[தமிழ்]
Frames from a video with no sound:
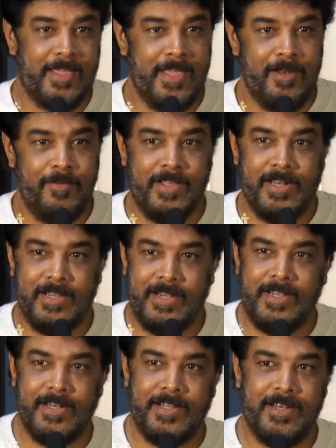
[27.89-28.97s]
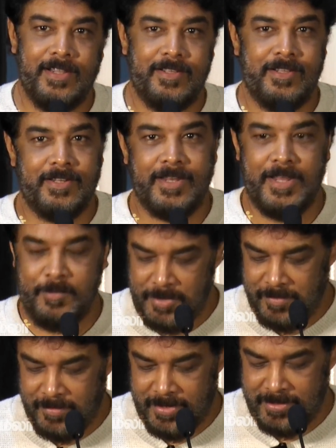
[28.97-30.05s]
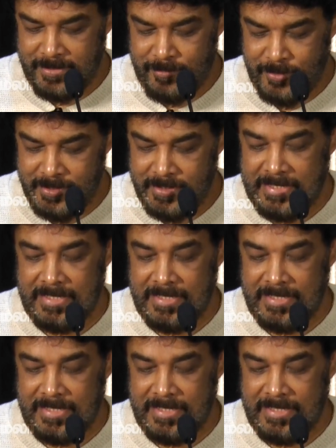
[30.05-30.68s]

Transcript: கேள்விகள் கிண்டல்கள்லாம் நிறைய பேருக்கு வர்றது உண்டு